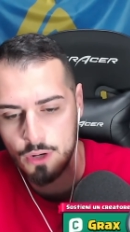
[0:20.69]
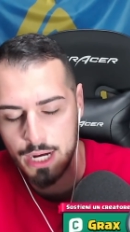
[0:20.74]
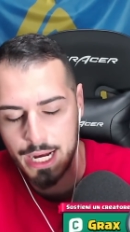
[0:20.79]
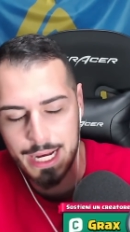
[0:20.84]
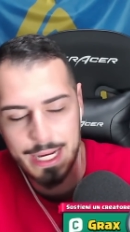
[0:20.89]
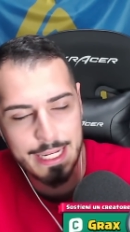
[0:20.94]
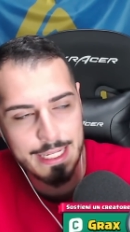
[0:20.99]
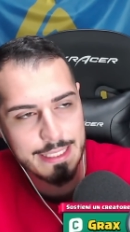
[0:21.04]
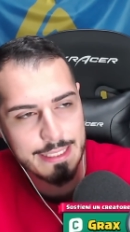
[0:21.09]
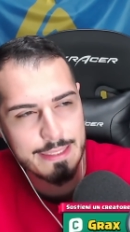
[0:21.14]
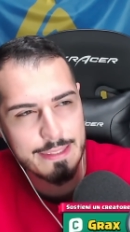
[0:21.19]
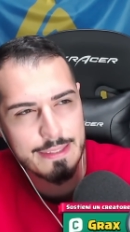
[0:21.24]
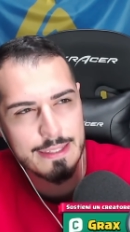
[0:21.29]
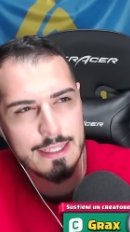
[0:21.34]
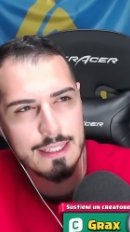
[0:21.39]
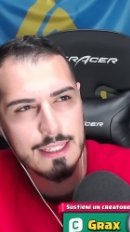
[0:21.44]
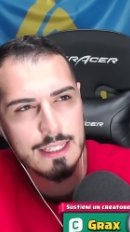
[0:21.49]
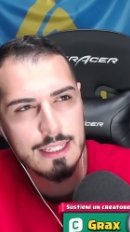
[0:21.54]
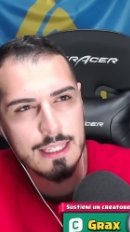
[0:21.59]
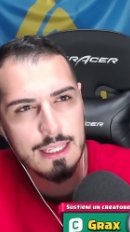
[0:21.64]
a
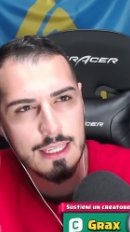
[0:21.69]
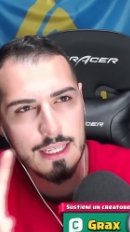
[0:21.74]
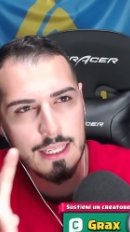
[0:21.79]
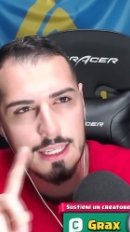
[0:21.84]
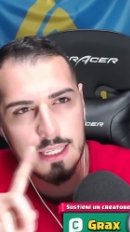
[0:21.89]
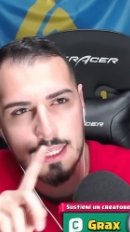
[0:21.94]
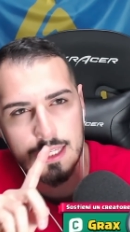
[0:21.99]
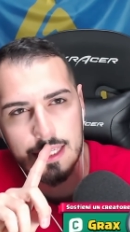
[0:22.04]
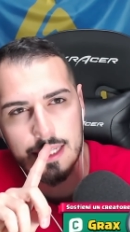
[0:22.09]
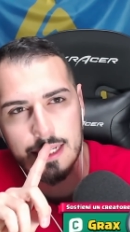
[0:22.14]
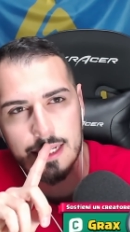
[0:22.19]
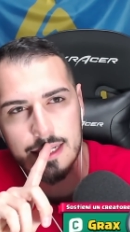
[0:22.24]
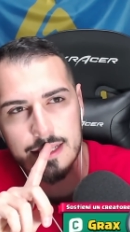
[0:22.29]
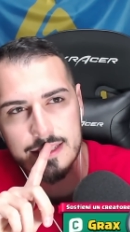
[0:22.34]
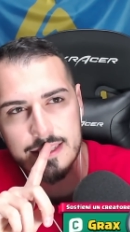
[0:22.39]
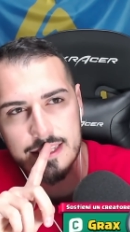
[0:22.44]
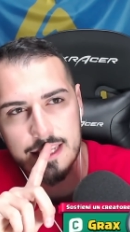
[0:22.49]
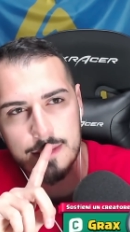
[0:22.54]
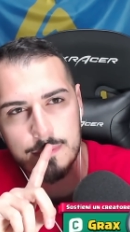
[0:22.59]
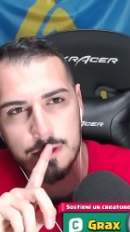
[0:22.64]
Helsinki in
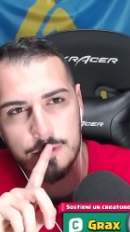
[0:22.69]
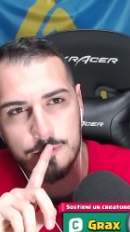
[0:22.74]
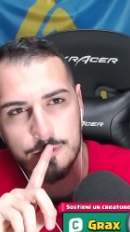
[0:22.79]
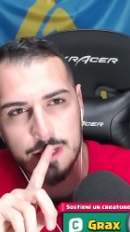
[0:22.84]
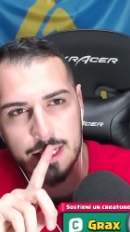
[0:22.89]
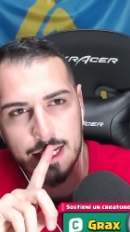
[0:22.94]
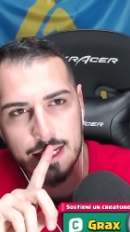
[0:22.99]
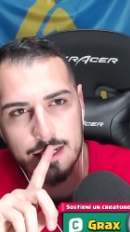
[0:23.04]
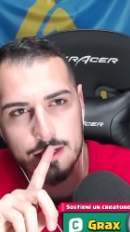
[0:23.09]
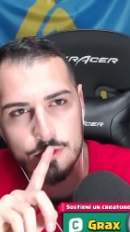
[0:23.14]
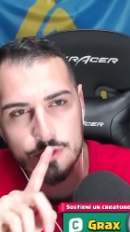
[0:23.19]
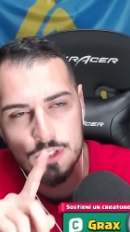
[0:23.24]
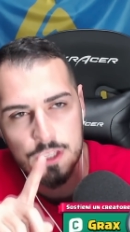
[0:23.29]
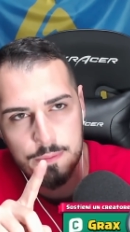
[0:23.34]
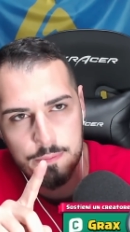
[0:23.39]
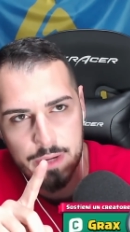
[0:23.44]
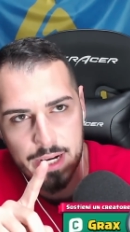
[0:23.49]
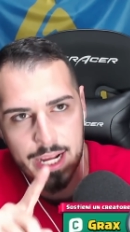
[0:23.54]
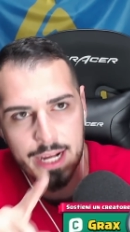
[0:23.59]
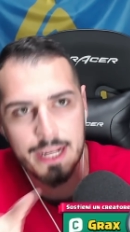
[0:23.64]
semifinale
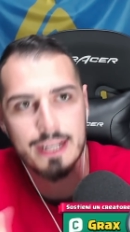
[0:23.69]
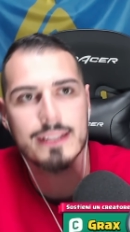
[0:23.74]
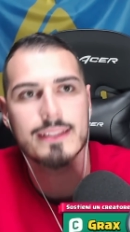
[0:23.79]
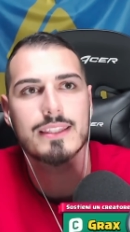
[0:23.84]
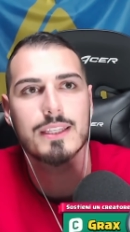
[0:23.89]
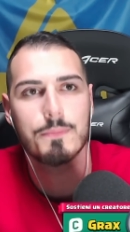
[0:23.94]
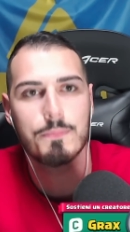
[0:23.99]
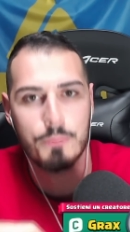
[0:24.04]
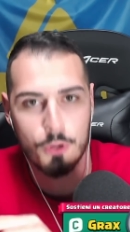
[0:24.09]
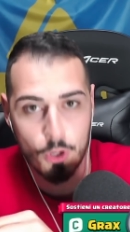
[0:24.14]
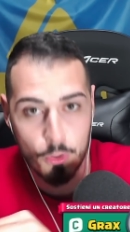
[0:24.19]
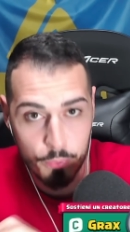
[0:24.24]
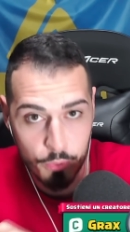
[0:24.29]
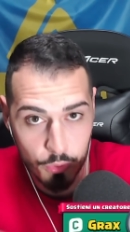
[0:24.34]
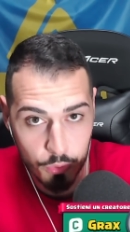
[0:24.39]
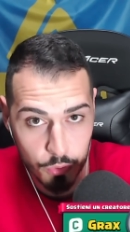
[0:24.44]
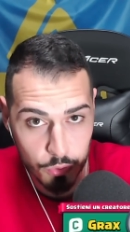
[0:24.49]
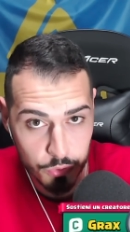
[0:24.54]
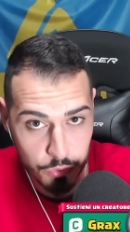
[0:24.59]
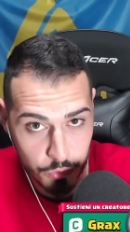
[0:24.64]
loser bracket
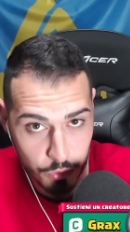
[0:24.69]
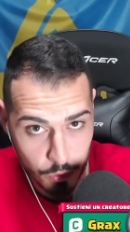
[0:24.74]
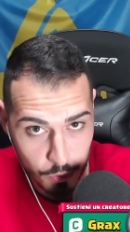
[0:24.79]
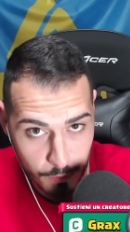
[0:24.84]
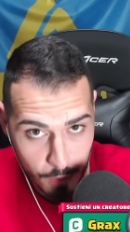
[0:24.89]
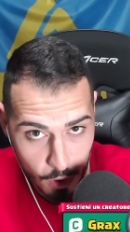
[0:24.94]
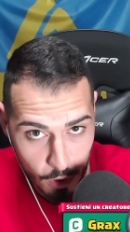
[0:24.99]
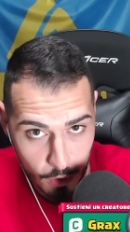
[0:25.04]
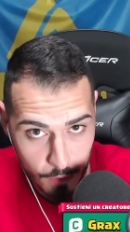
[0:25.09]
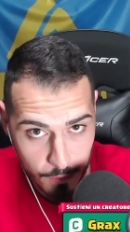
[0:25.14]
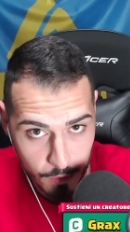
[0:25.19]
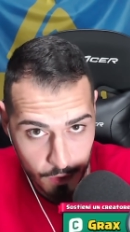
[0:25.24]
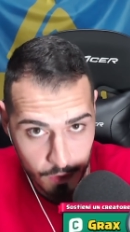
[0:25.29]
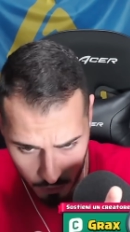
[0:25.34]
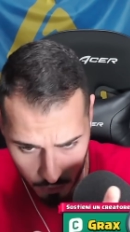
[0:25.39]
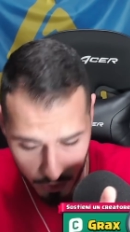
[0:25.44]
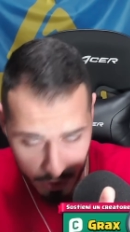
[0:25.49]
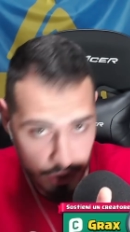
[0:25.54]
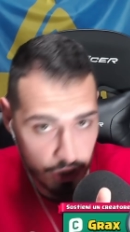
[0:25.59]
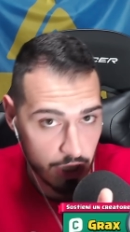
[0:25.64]
proprio contro
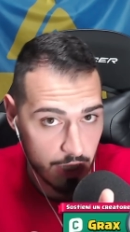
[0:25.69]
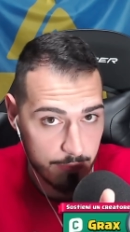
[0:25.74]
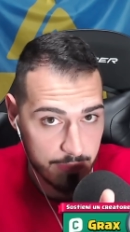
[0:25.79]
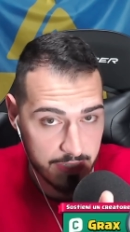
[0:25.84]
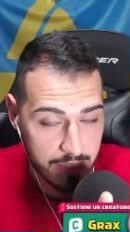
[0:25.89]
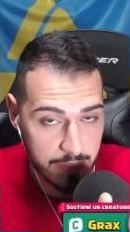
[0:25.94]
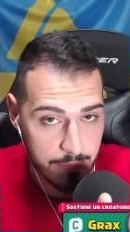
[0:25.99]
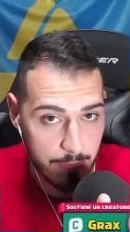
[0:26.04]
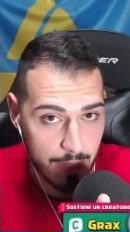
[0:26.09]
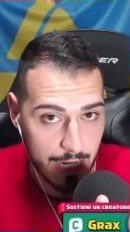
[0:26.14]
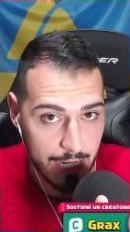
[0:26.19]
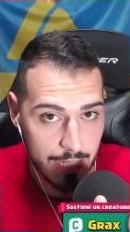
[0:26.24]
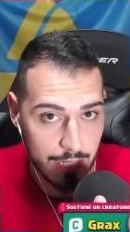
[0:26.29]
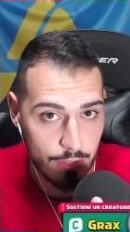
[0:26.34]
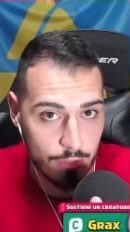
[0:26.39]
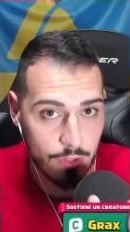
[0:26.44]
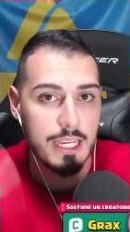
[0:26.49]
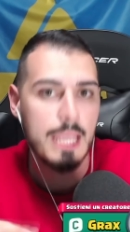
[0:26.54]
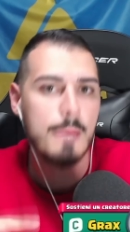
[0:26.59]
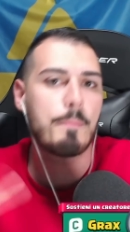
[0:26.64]
Momo, correggetemi se
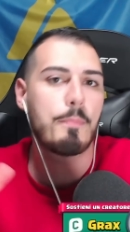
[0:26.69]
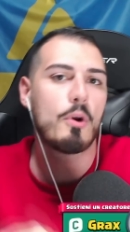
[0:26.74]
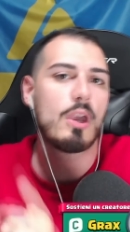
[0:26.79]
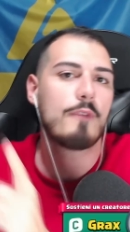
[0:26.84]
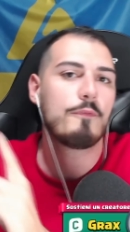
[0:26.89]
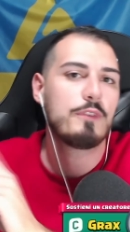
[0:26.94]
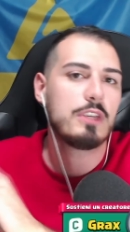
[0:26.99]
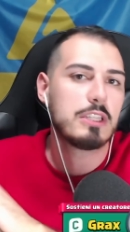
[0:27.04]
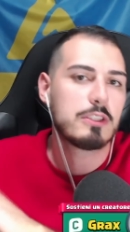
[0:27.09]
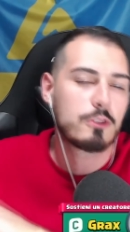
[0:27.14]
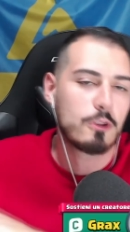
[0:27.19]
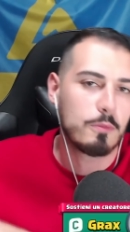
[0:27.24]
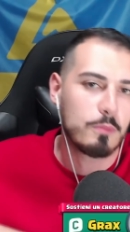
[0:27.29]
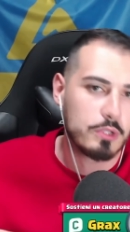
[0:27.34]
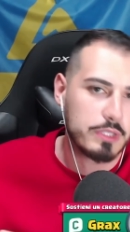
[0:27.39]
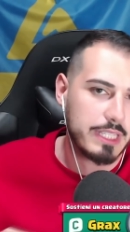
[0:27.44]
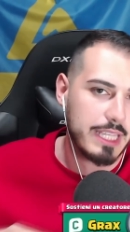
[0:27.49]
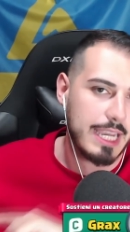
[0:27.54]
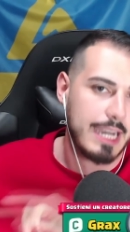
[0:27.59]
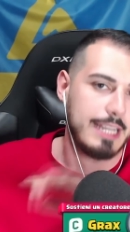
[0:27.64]
sbaglio, che poi ha vinto il
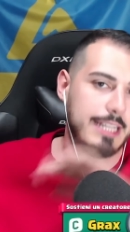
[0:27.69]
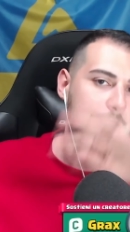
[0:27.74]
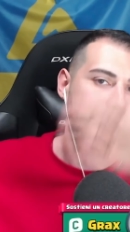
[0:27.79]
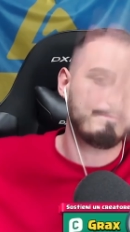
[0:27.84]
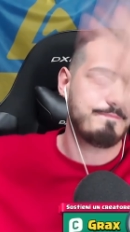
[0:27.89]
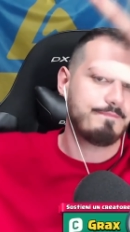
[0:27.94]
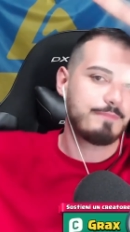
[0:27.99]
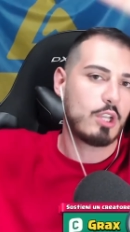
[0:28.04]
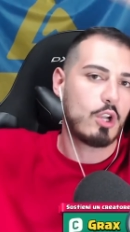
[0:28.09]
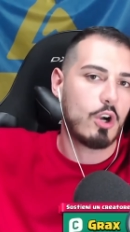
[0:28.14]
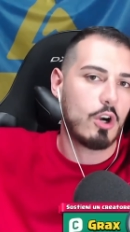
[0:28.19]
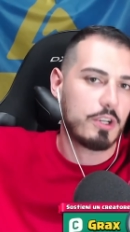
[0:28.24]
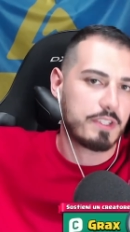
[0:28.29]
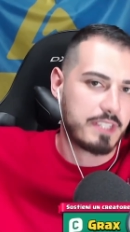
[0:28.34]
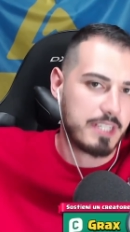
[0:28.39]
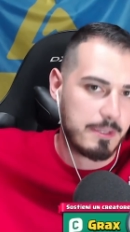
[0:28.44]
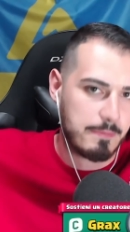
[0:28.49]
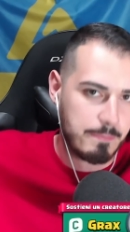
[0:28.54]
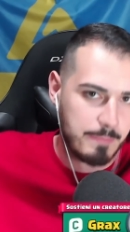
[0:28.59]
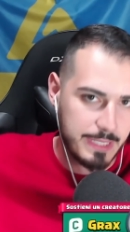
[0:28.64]
mondiale
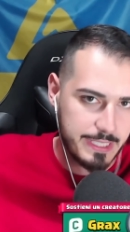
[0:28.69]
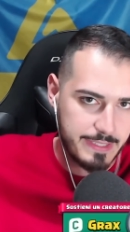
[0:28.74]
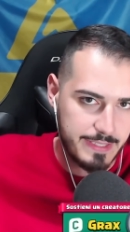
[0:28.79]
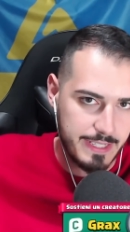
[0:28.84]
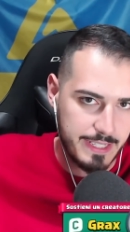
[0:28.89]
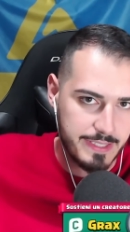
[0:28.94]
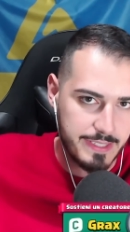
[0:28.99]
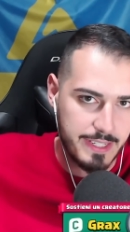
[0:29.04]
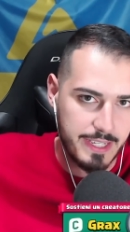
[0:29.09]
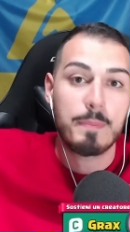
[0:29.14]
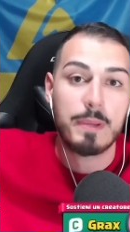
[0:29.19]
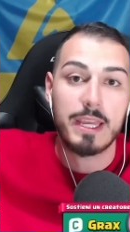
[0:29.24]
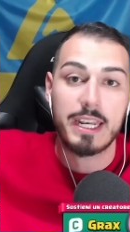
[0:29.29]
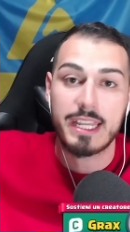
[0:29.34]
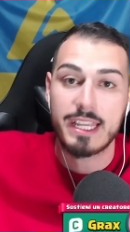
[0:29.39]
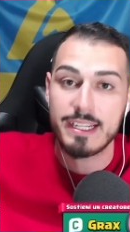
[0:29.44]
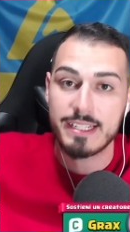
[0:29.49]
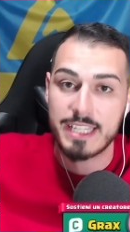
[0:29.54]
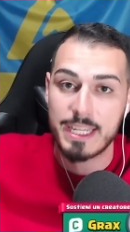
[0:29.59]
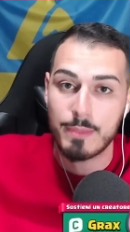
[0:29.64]
cose pazzesche.
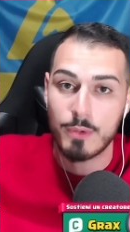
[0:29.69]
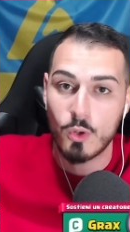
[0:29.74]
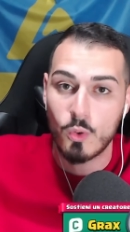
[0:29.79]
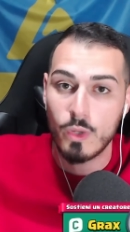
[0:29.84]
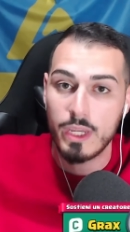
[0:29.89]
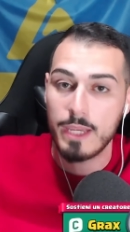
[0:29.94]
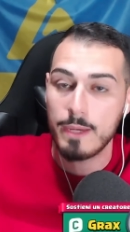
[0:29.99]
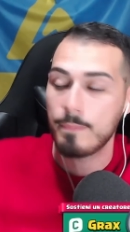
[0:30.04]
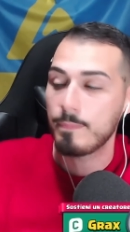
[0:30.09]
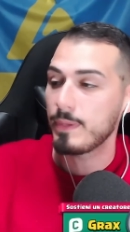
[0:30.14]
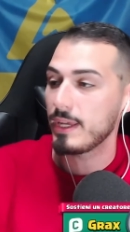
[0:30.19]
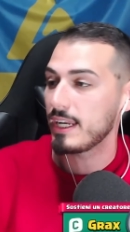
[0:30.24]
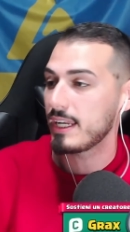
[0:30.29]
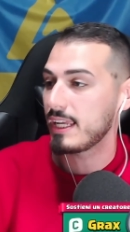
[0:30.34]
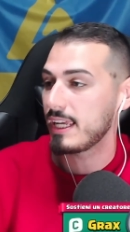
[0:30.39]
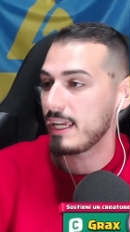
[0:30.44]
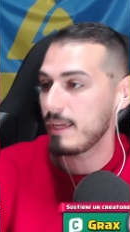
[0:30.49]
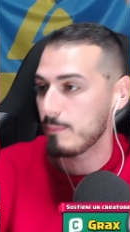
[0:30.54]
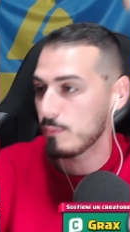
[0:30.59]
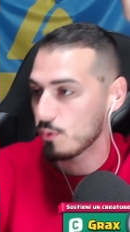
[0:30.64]
Perché siamo qui?
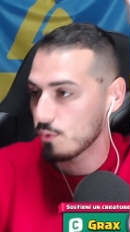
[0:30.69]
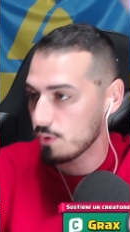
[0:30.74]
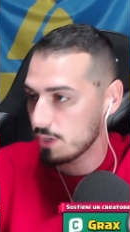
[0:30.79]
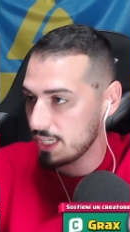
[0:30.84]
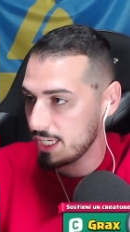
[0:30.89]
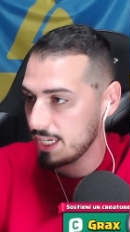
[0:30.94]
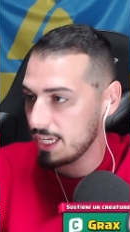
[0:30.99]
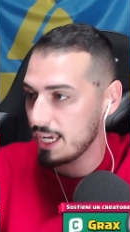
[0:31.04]
Perché Mughi